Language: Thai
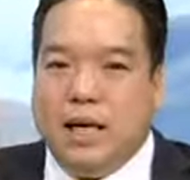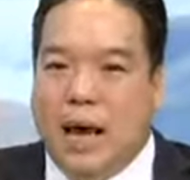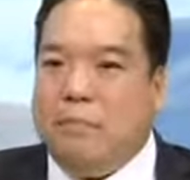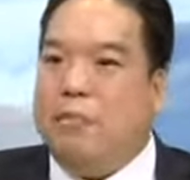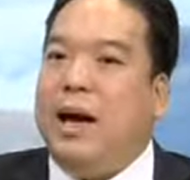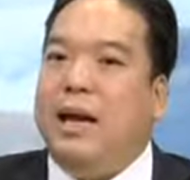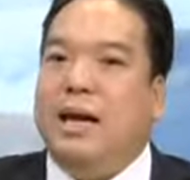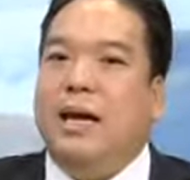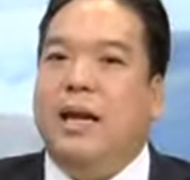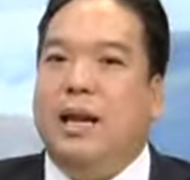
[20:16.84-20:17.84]
อยากไป
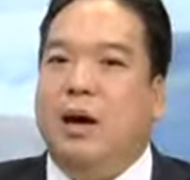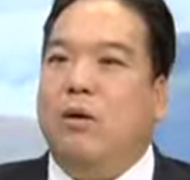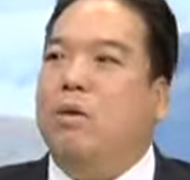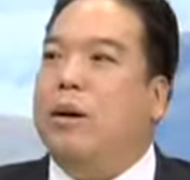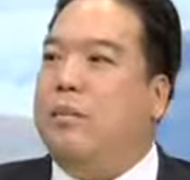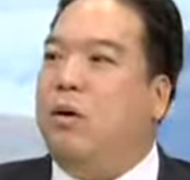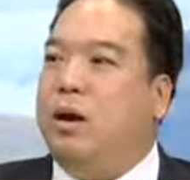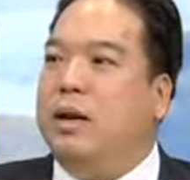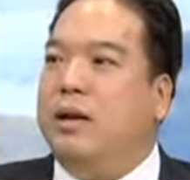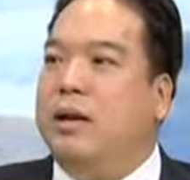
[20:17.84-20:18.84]
แล้วเขาพักผ่อ
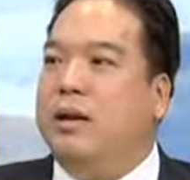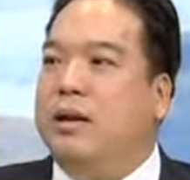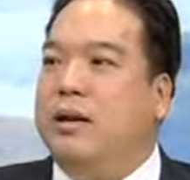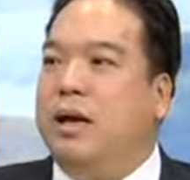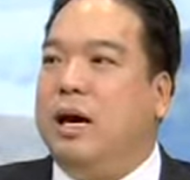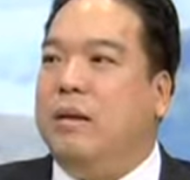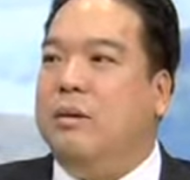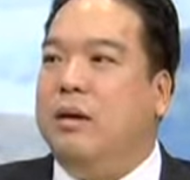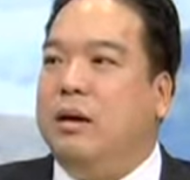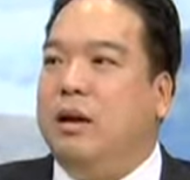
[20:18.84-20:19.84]
นนะครับ
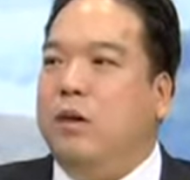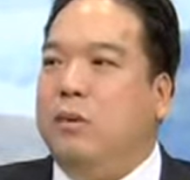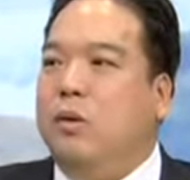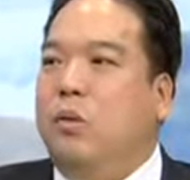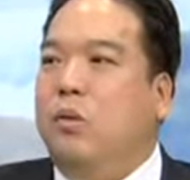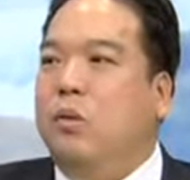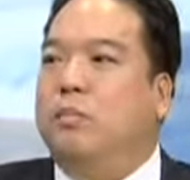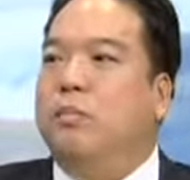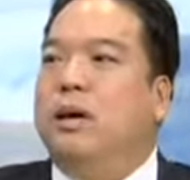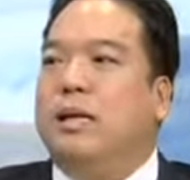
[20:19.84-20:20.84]
เราไปดู
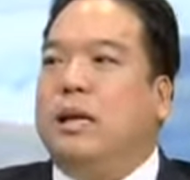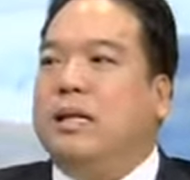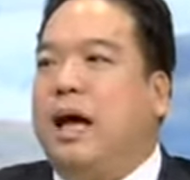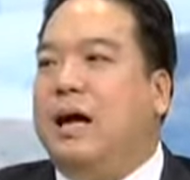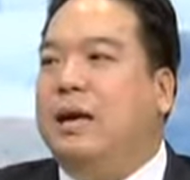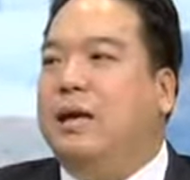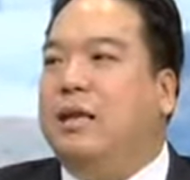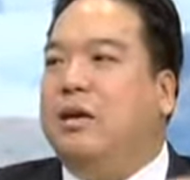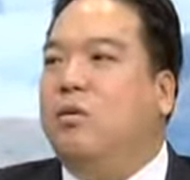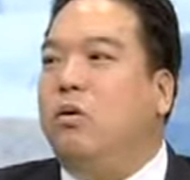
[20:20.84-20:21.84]
เมืองต่างๆใน
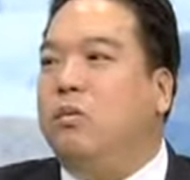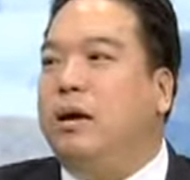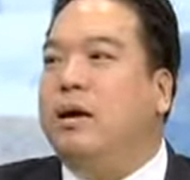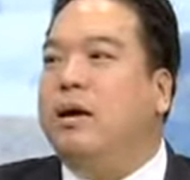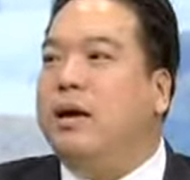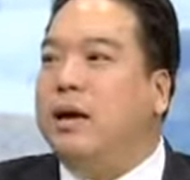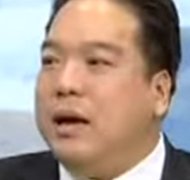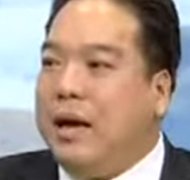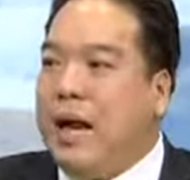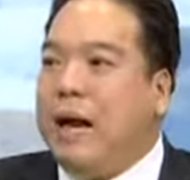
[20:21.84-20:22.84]
ในยุโรปเนี่ย
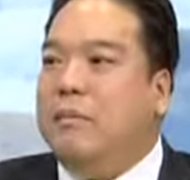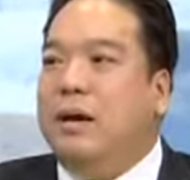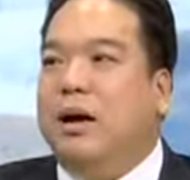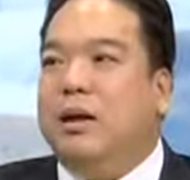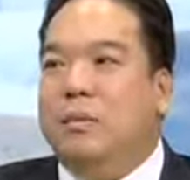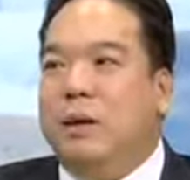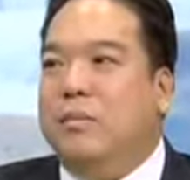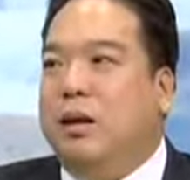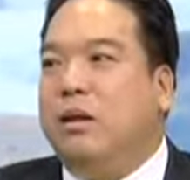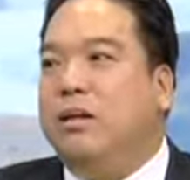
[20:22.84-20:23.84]
กลางเมืองที่เป็น
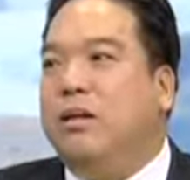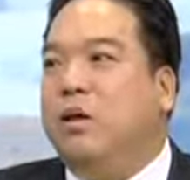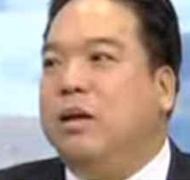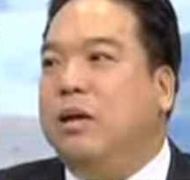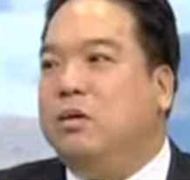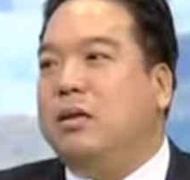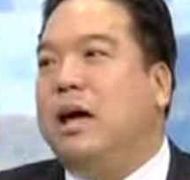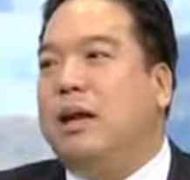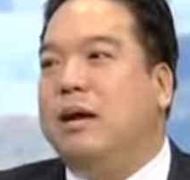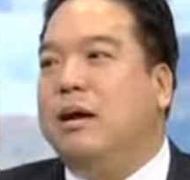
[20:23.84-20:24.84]
เมืองท่องเที่ยว
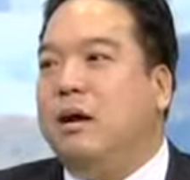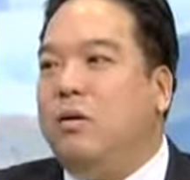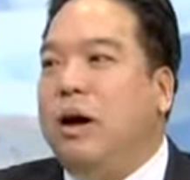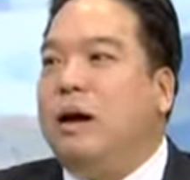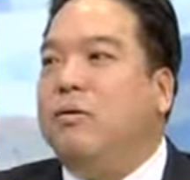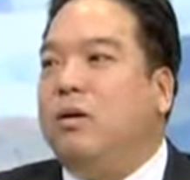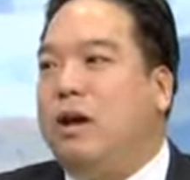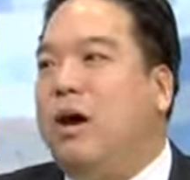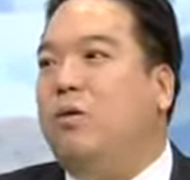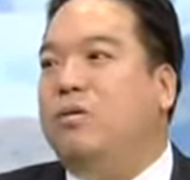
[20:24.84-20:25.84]
ต่างๆเนี่ยเขาห้ามรถ
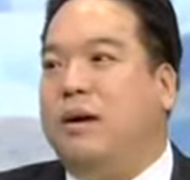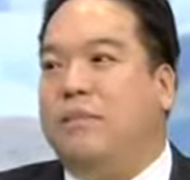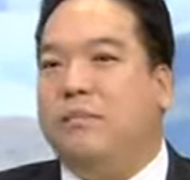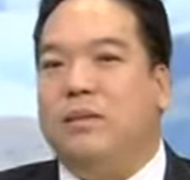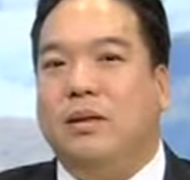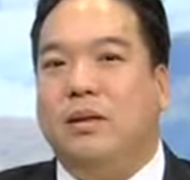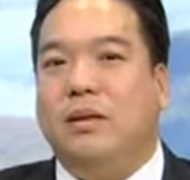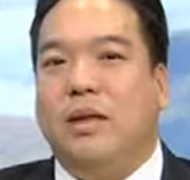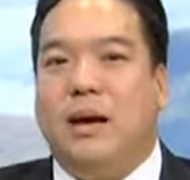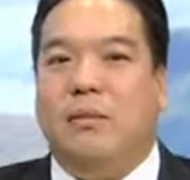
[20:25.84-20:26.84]
เข้าด้วย
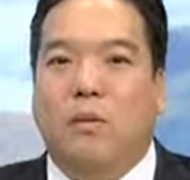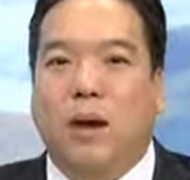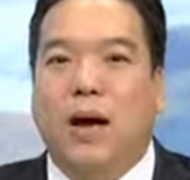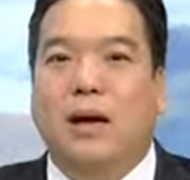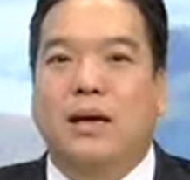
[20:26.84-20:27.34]
ซ้ำนะฮะเพราะว่า